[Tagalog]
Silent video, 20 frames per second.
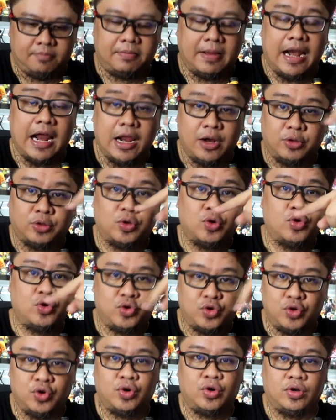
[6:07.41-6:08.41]
panalo tong
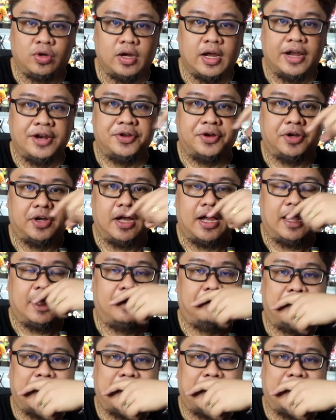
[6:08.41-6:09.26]
ano, uh,